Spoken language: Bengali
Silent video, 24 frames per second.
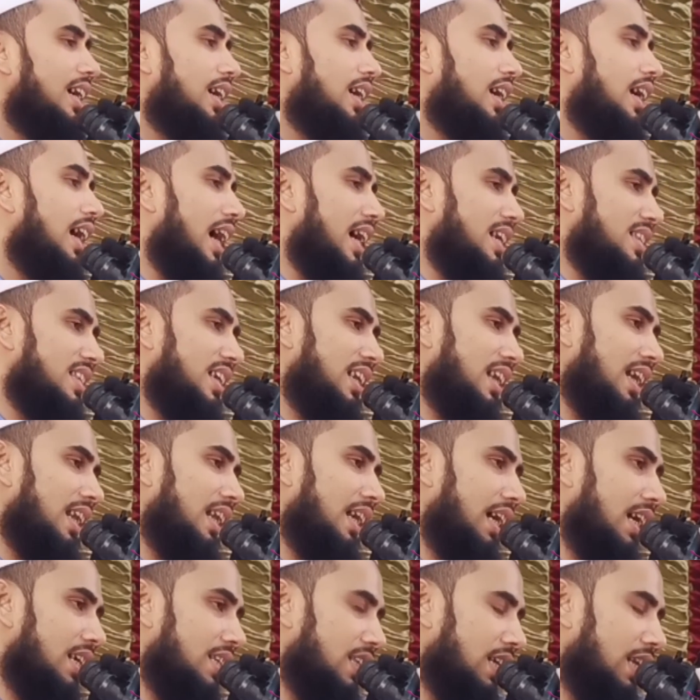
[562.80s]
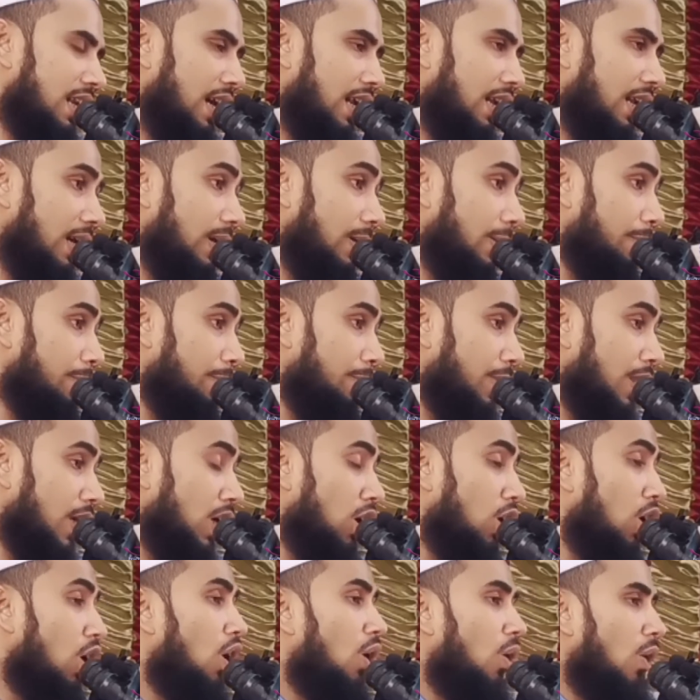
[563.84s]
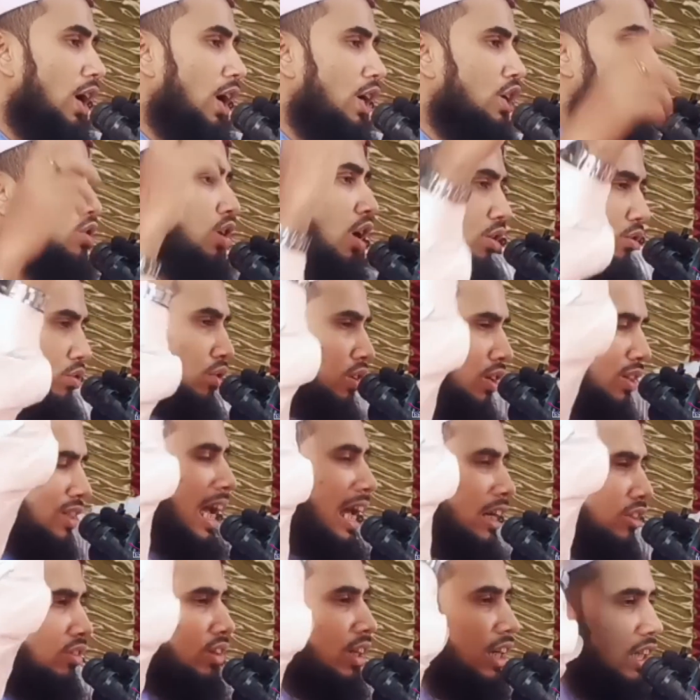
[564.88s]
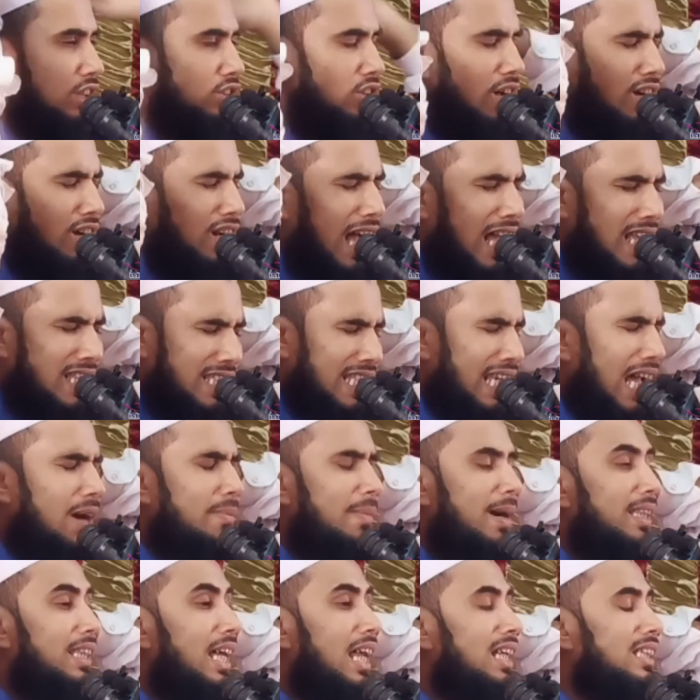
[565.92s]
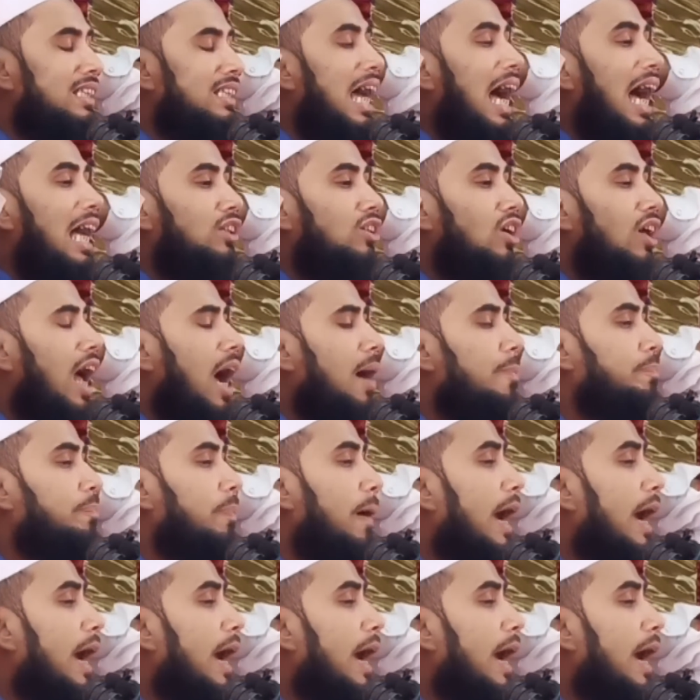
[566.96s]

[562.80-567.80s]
আছে না নাই আছে না নাই ওই শ্বশুর শাশুড়ির জন্য আজকে আমাদের যা তোরা পায়